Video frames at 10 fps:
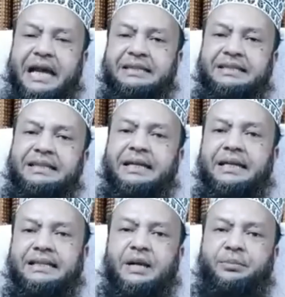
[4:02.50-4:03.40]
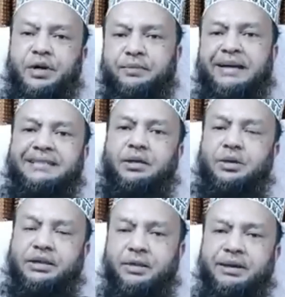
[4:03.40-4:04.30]
হাত দিয়ে তারপরে মাসে
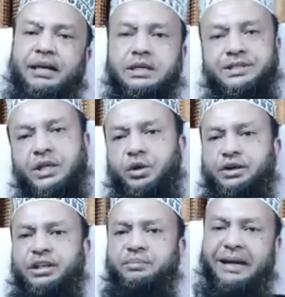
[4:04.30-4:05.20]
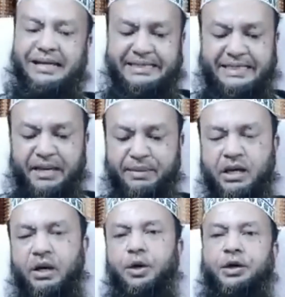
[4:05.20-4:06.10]
করে দেবেন যে কয়দিন ব্যান্ডেজ থাকবে
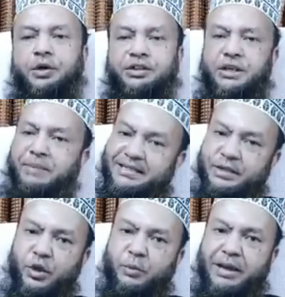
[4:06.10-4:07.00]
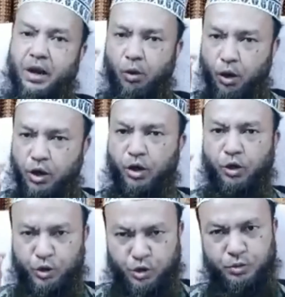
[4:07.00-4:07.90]
ওই কয়দিন মাসে করবেন ওই
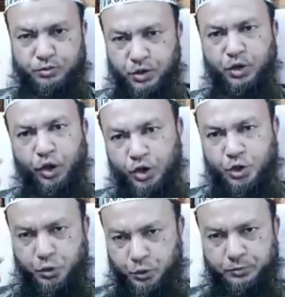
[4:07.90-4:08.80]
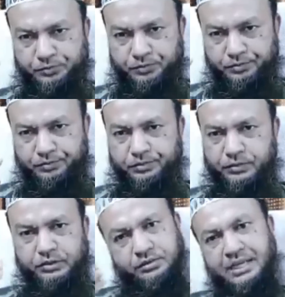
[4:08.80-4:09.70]
অংশ ওই অংশটুকু
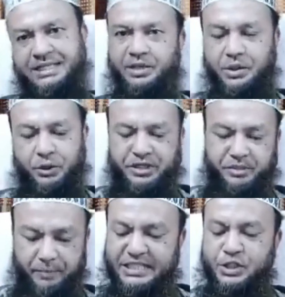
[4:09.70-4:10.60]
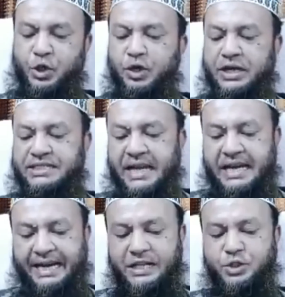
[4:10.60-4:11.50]
আশা করি হয়ে যাবে জোহরের চার
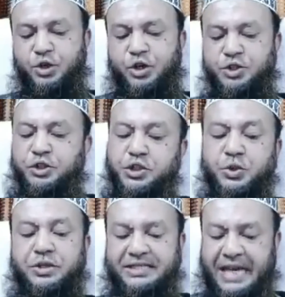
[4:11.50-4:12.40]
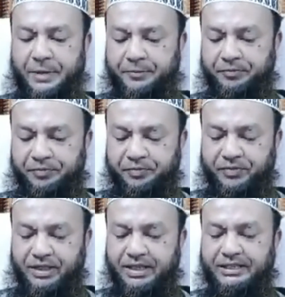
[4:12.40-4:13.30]
রাখার সন্ন্যত যদি ছুটে যায়
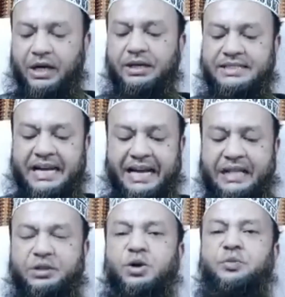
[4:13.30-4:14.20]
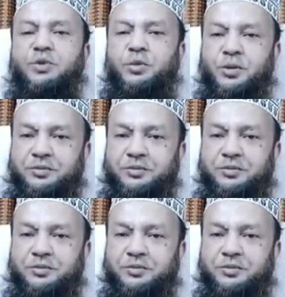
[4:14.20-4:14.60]
তাহলে চার রাকাত কখন পড়ব